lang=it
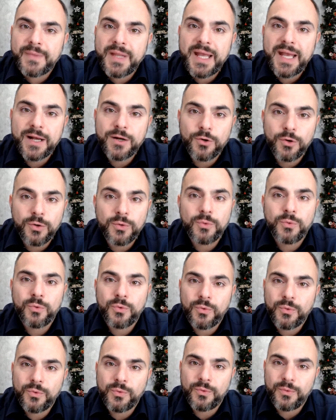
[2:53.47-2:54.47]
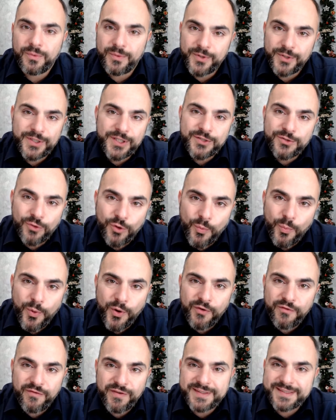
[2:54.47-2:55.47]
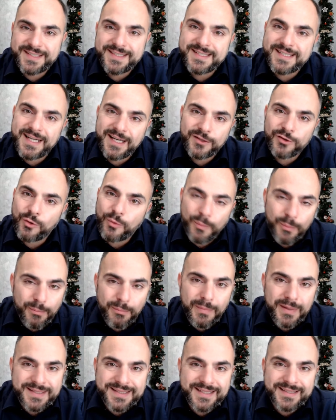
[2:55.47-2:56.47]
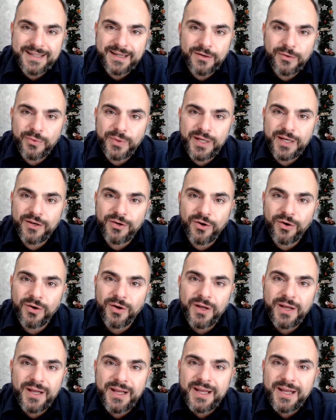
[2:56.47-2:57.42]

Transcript: ecco, io adesso l'ho un po' enfatizzato, ma stai tranquillo